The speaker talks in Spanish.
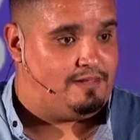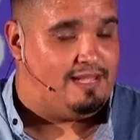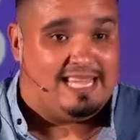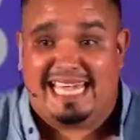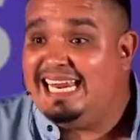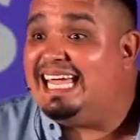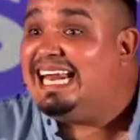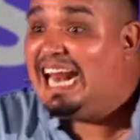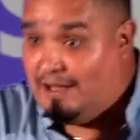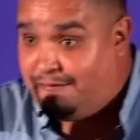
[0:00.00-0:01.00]
Y,
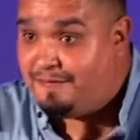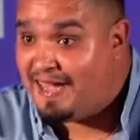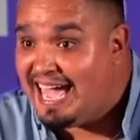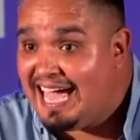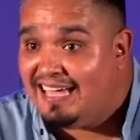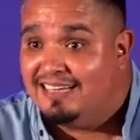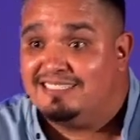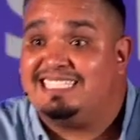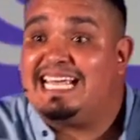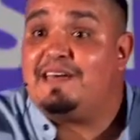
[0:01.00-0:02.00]
la fe
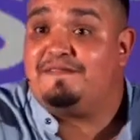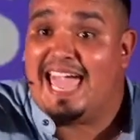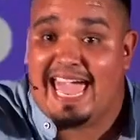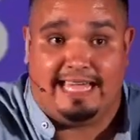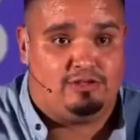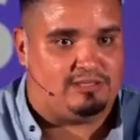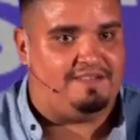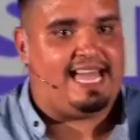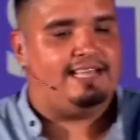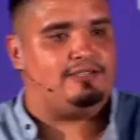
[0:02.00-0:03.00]
se ve. ¿Tú
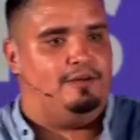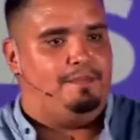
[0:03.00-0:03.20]
sabías eso?